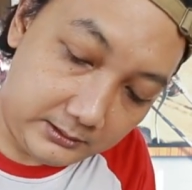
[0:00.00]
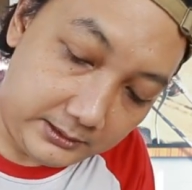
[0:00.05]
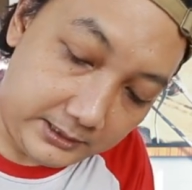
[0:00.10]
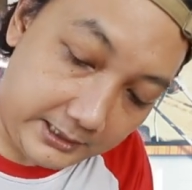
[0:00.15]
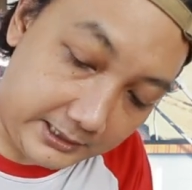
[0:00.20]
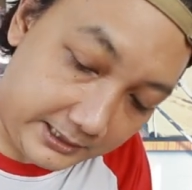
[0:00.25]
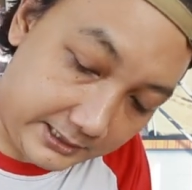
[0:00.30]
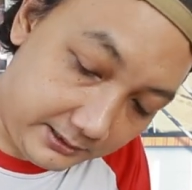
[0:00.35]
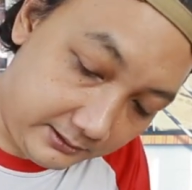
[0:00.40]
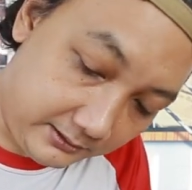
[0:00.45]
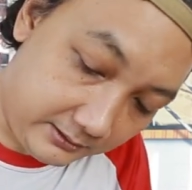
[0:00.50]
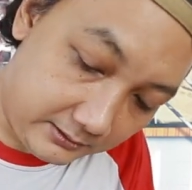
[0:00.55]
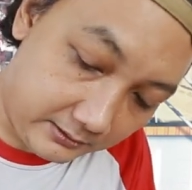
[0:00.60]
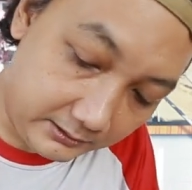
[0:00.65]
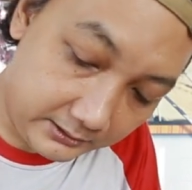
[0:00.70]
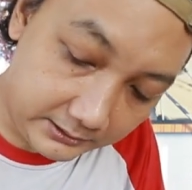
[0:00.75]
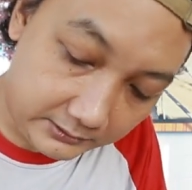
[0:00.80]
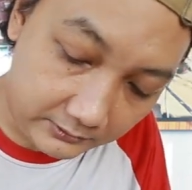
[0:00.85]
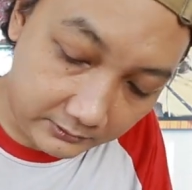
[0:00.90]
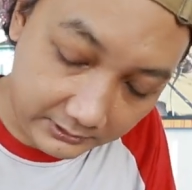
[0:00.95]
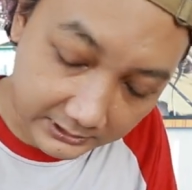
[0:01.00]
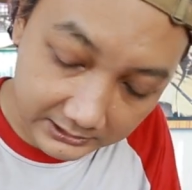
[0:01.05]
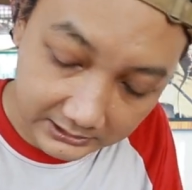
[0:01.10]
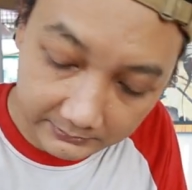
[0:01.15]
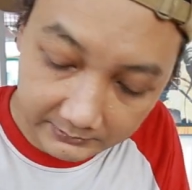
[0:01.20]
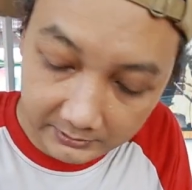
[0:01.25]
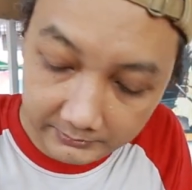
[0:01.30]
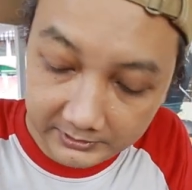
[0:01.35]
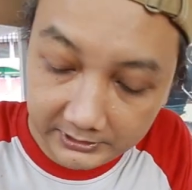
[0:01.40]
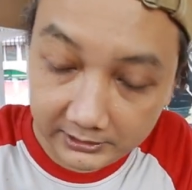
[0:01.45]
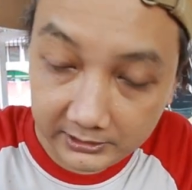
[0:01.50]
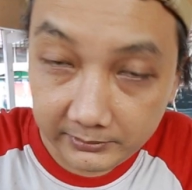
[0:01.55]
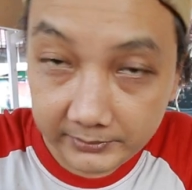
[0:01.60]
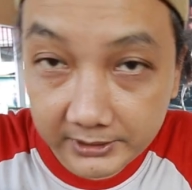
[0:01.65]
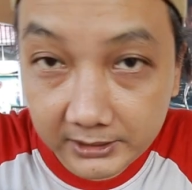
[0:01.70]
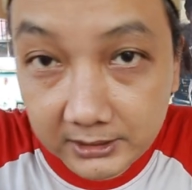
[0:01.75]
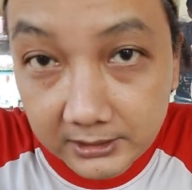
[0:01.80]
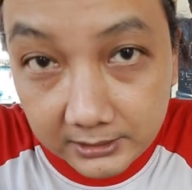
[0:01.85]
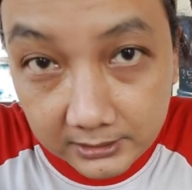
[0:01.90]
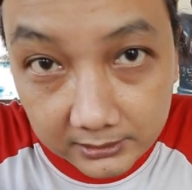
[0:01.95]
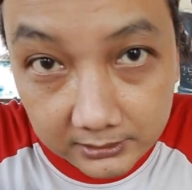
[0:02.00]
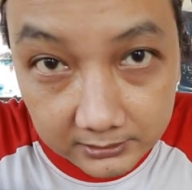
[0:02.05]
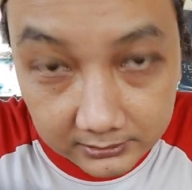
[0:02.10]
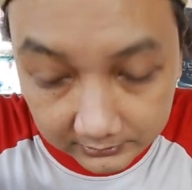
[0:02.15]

ya kan kalau tidur kan sama berdiri beda